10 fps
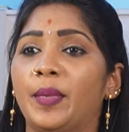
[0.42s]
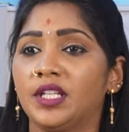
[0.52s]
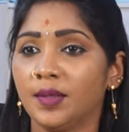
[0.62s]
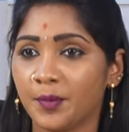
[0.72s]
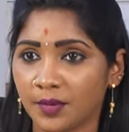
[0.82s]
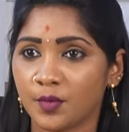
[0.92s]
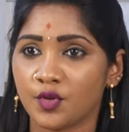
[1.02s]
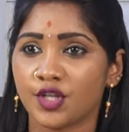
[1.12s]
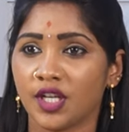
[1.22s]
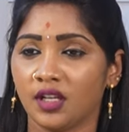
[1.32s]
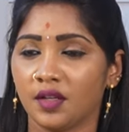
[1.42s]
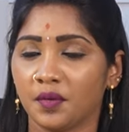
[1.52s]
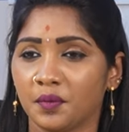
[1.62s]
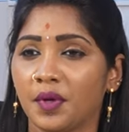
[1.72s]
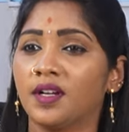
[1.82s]
పిఠాపురం నుంచి
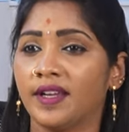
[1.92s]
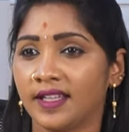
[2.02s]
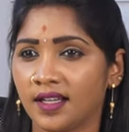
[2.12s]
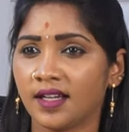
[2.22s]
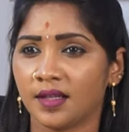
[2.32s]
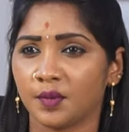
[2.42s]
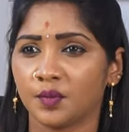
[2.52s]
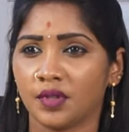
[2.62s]
వంగ గీత గారు